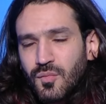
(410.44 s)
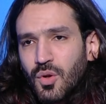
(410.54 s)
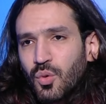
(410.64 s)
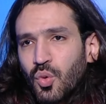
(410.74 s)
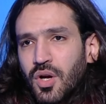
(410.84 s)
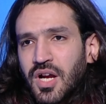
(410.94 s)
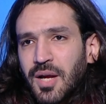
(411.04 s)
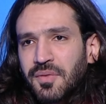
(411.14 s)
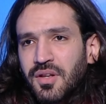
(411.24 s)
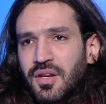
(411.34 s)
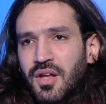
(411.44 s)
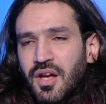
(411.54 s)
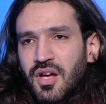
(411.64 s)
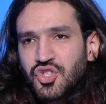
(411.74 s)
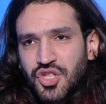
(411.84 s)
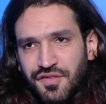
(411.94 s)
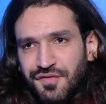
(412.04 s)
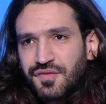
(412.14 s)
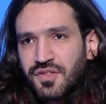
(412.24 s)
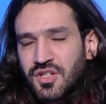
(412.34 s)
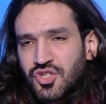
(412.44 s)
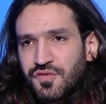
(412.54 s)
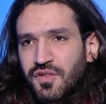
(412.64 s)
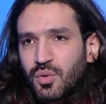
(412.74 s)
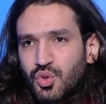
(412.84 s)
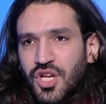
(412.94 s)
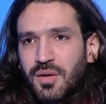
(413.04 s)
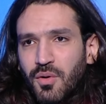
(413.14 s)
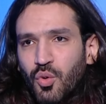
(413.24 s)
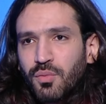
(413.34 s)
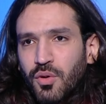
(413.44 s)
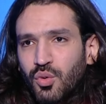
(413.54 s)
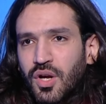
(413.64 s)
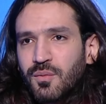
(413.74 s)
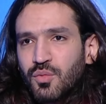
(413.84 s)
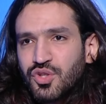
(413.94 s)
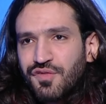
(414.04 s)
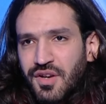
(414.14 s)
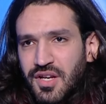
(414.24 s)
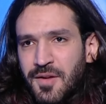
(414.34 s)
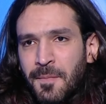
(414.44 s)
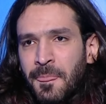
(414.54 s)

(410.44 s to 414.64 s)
وكابتن شريف شريف الجيوشي كان موجود برضه كان مدير فني